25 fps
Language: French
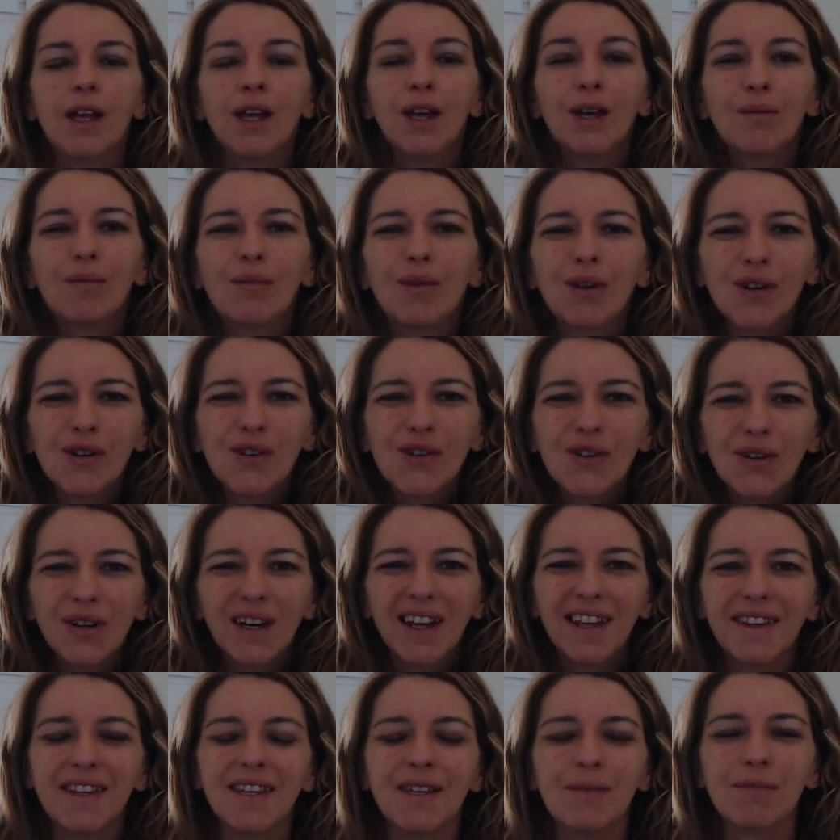Bonjour
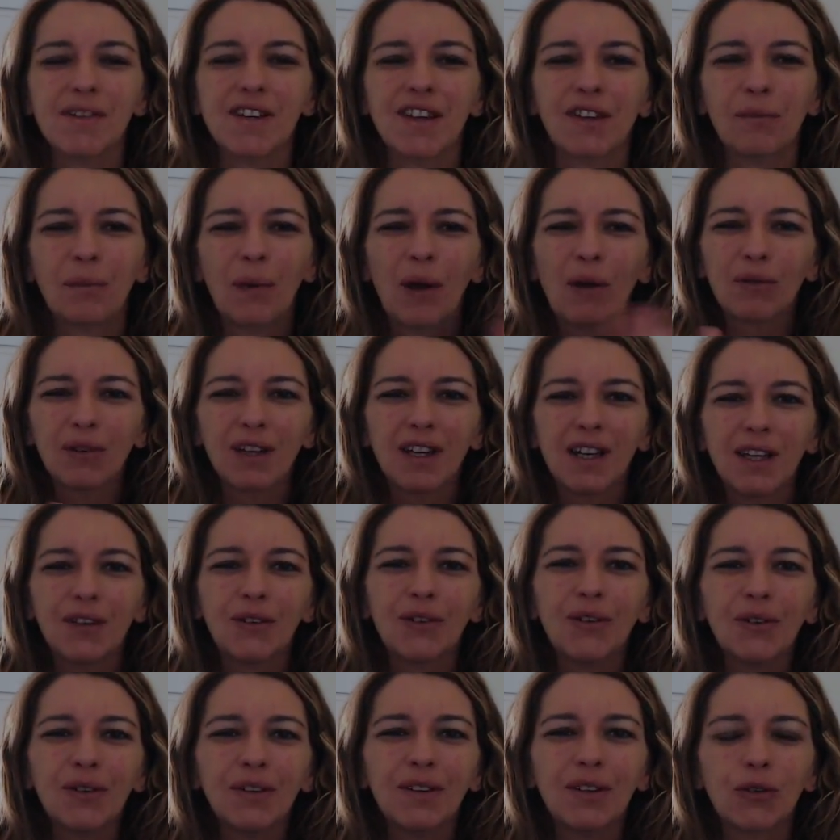la team, j'espère que vous
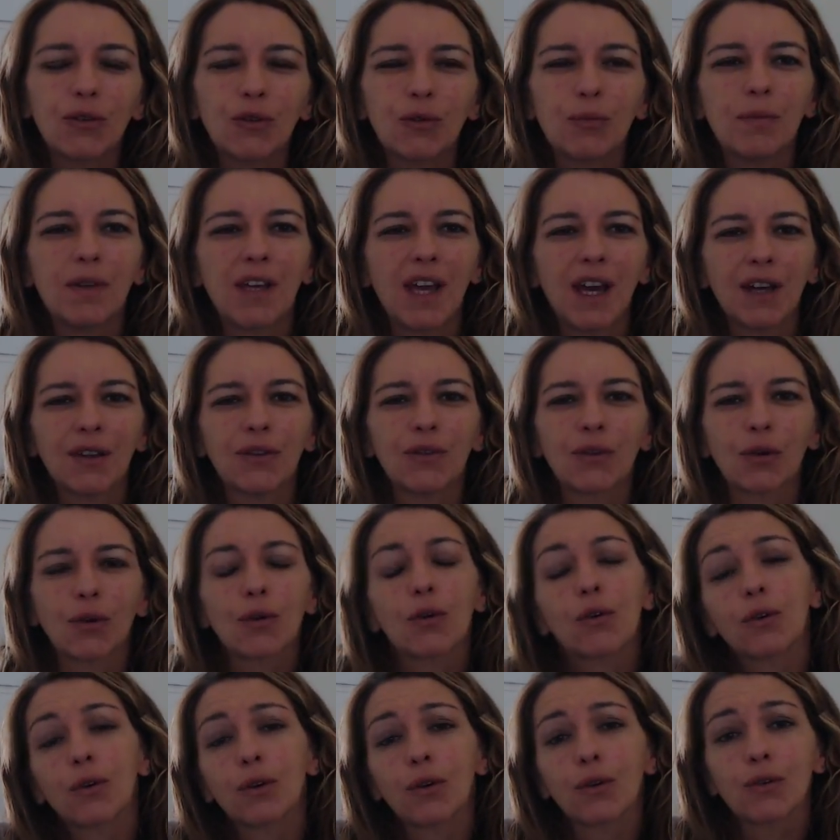allez tous et toutes bien.
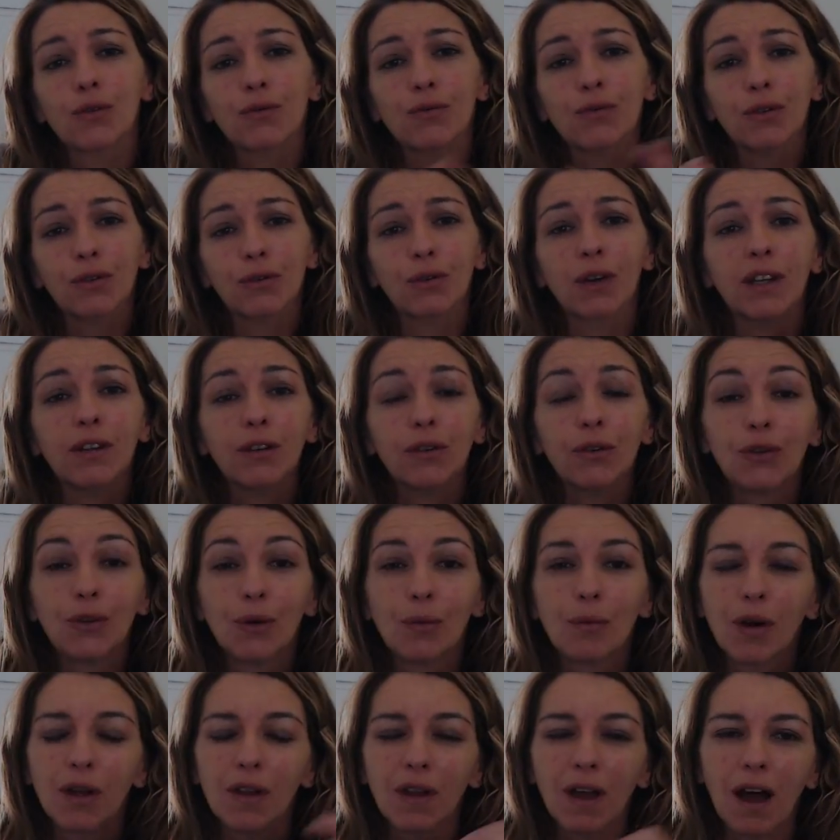Donc euh, je vous souhaite une
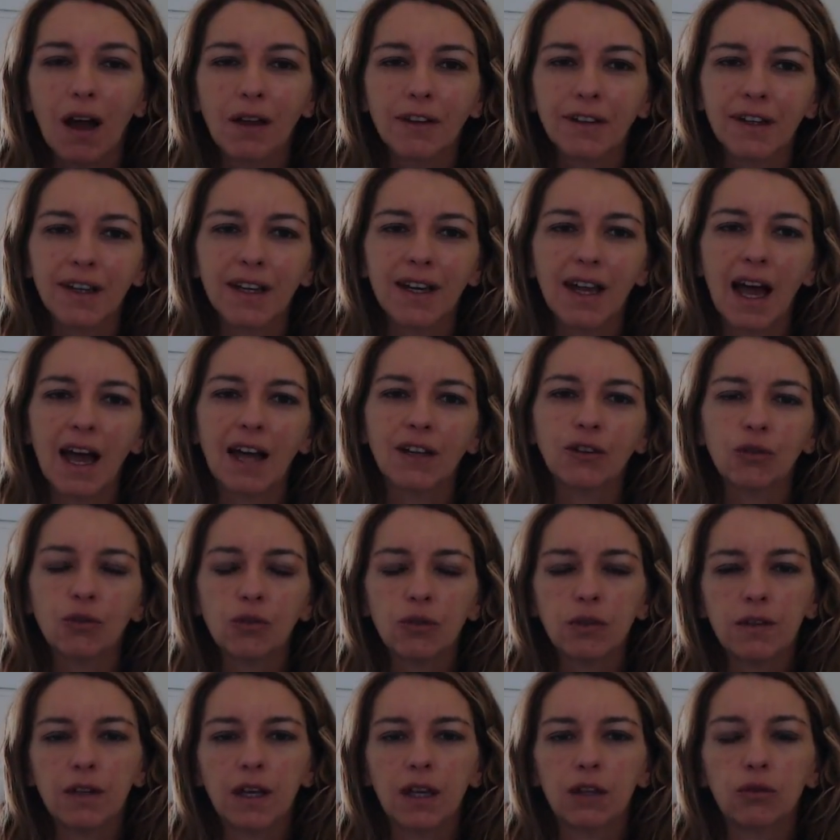bonne rentrée à
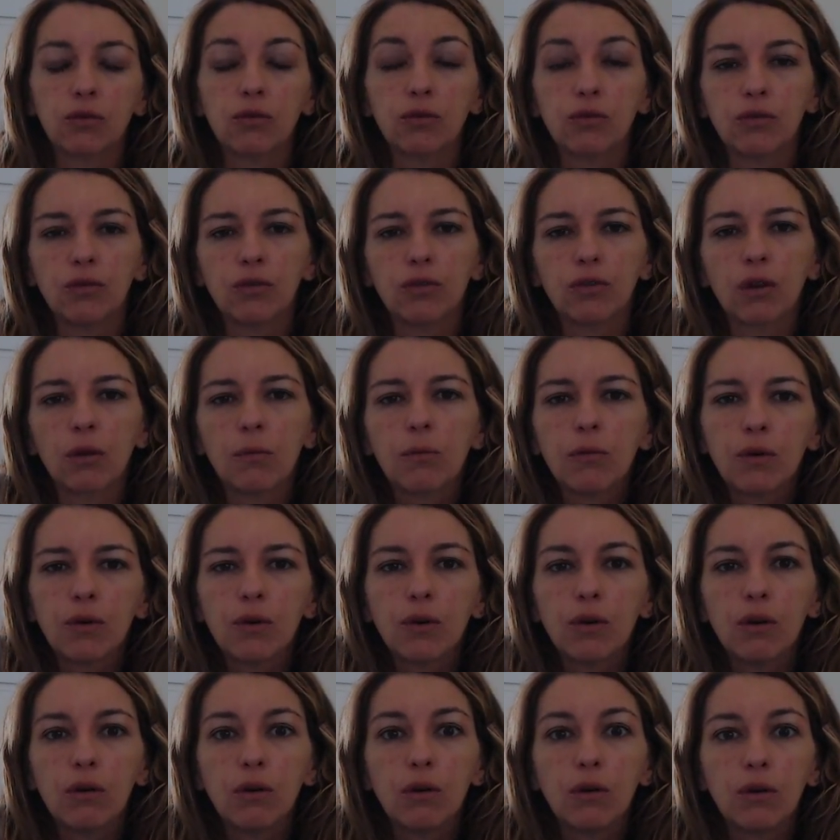tous et à toutes. Nous sommes
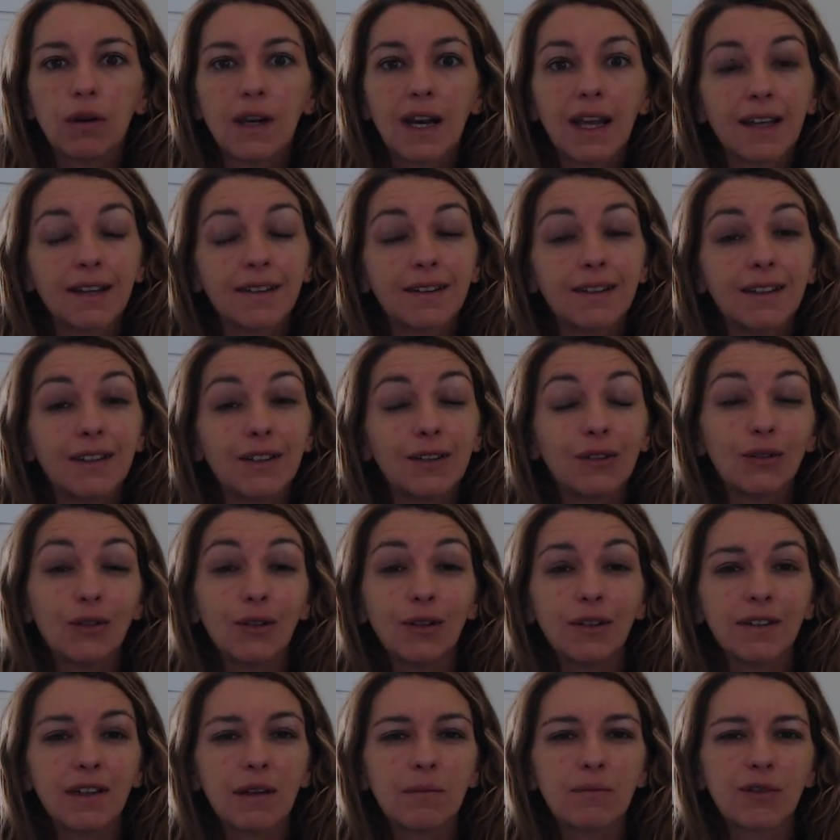le lundi
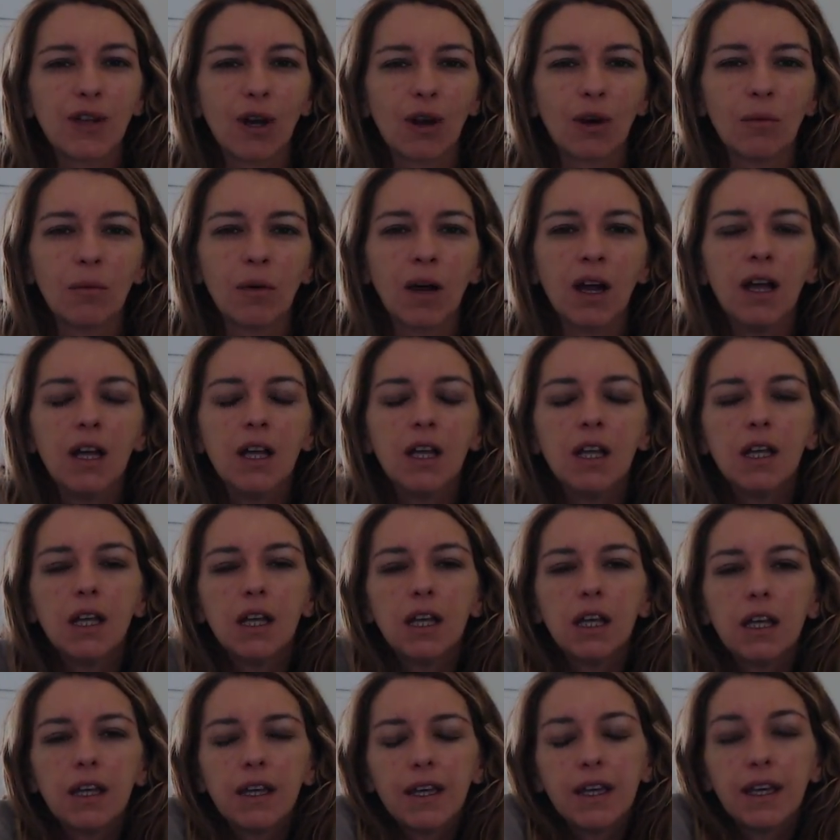2 septembre
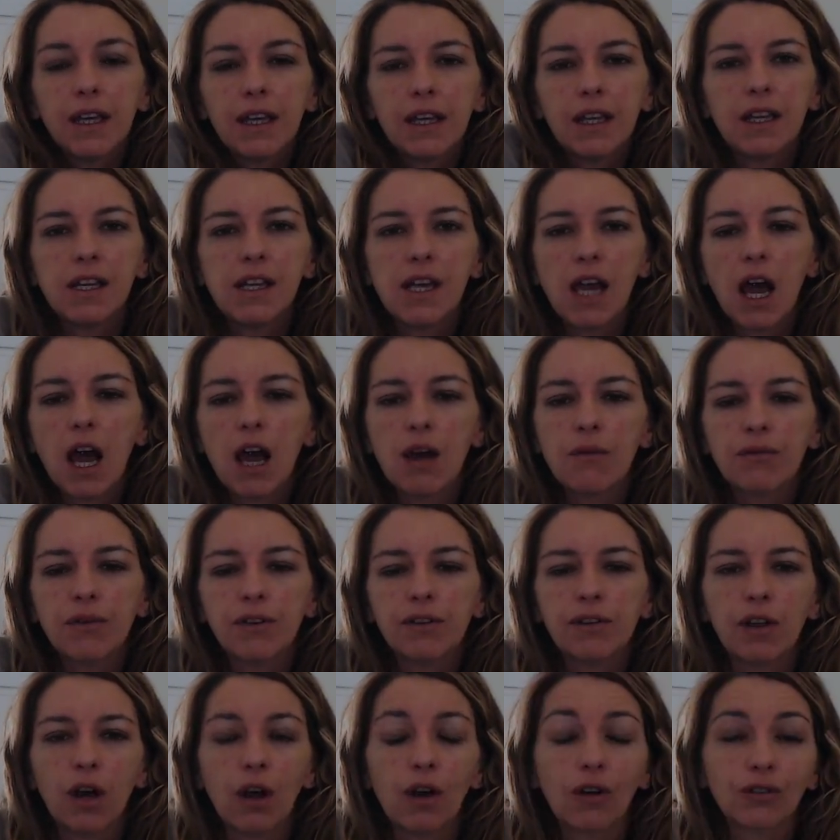et Elia a
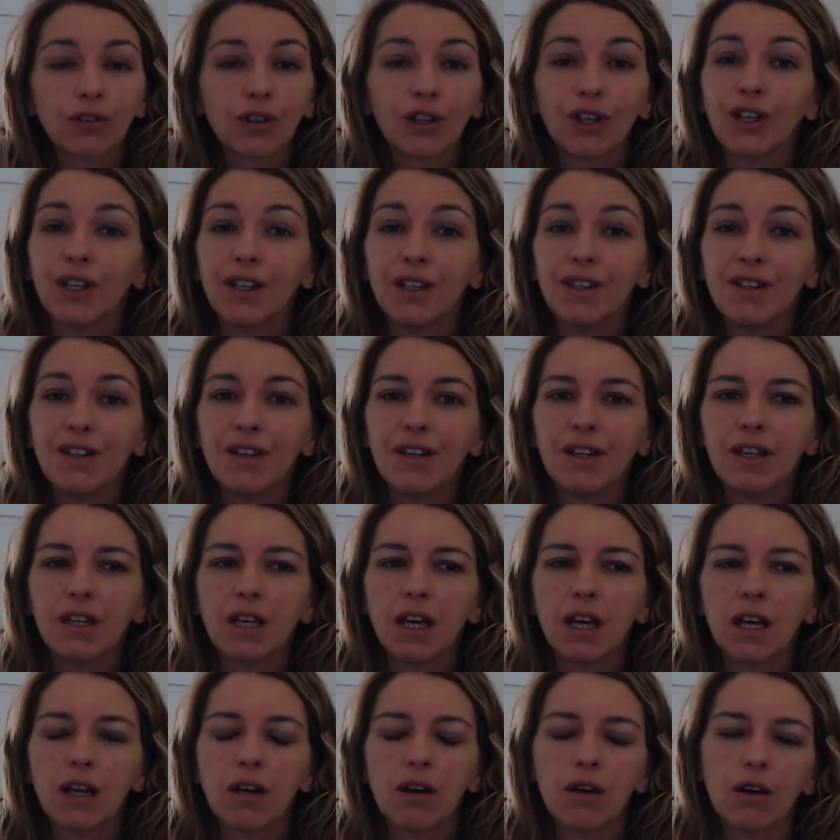fait sa rentrée,
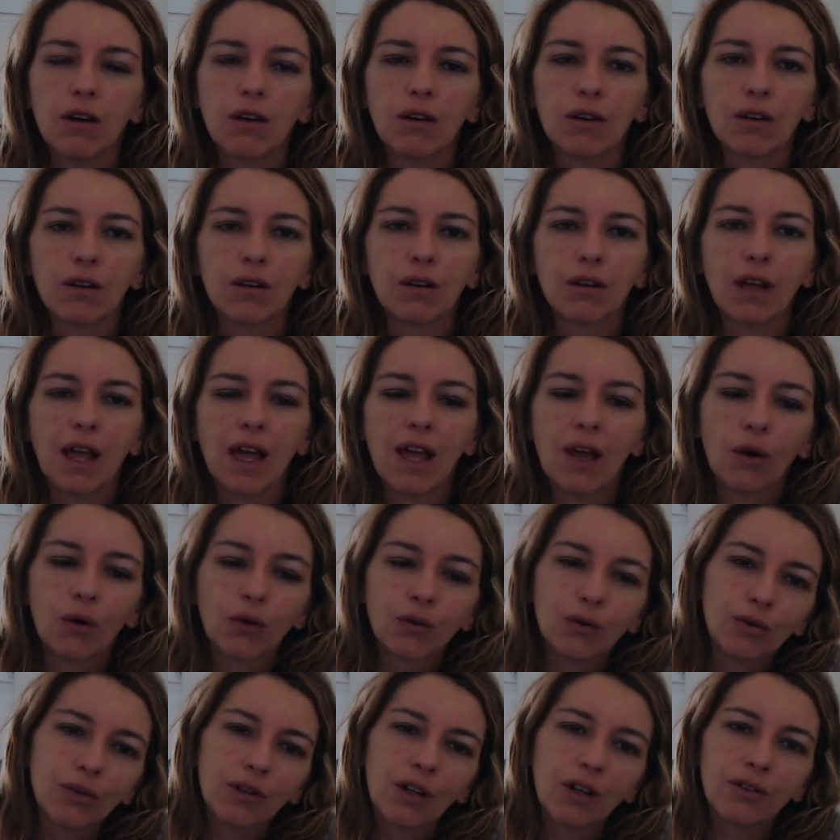nickel, euh, elle
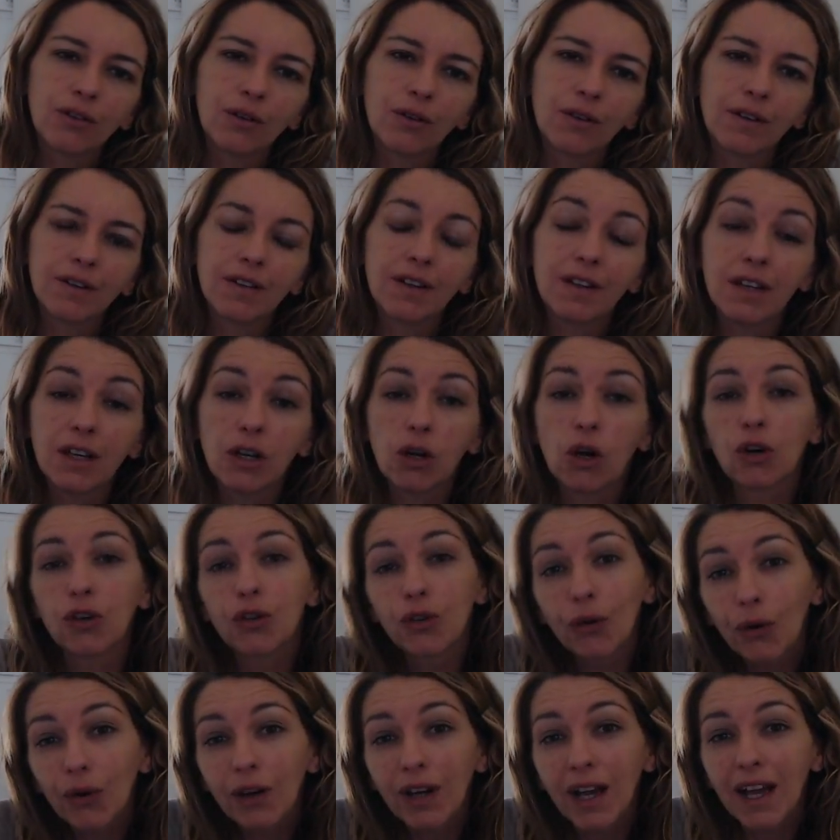retourne dans son ancienne école,
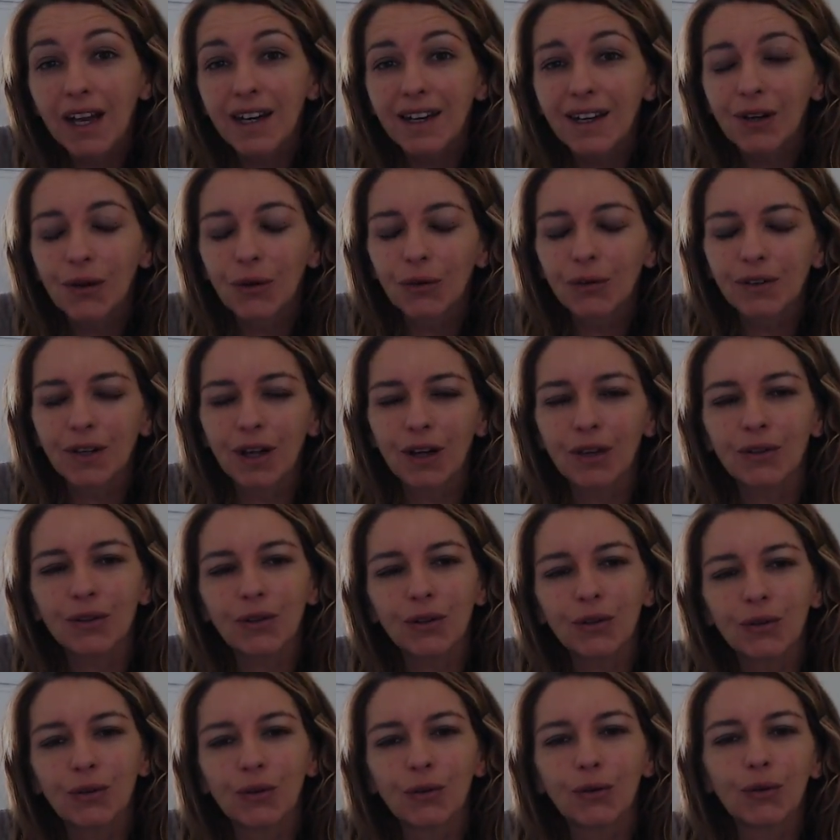donc elle est
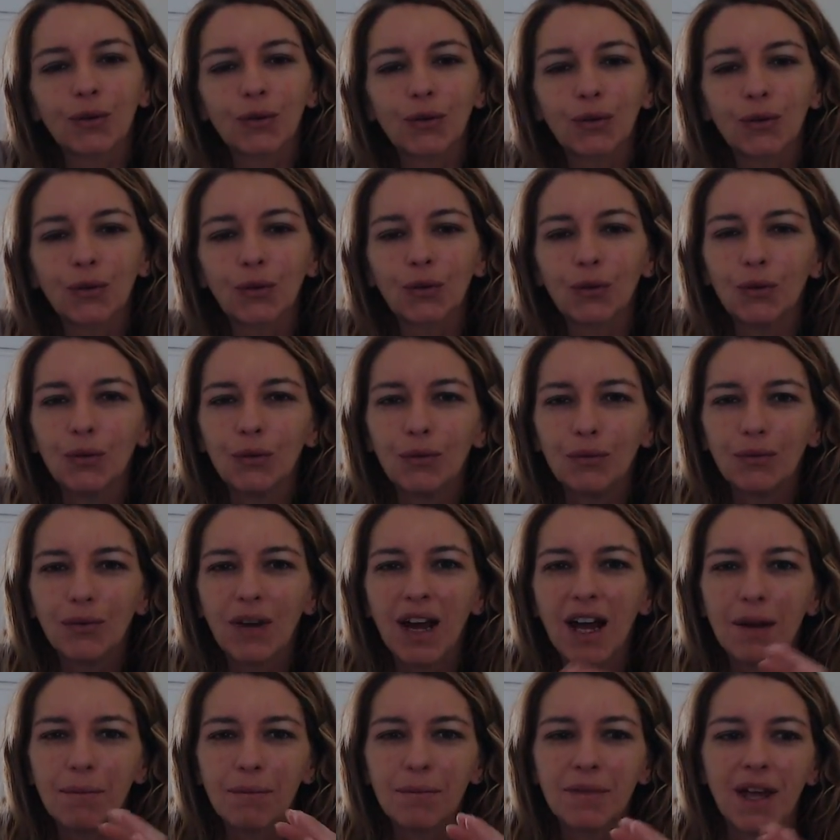contente, donc tout
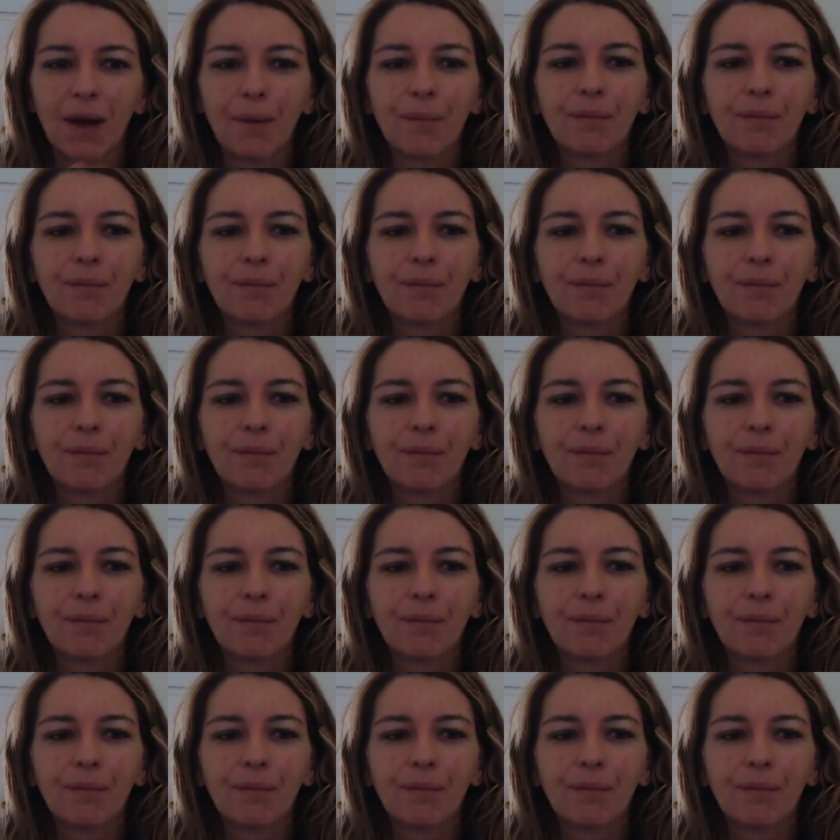va bien.